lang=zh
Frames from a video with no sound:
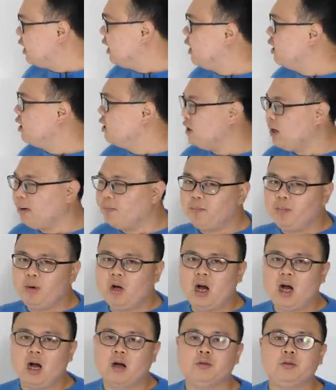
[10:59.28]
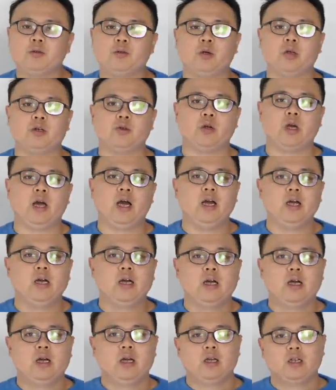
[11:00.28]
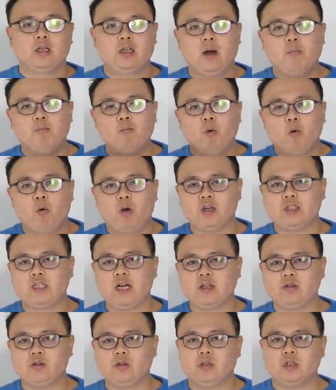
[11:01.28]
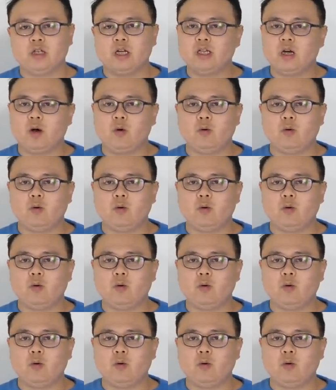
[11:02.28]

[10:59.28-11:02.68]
间也不好解决，那磨下去，人家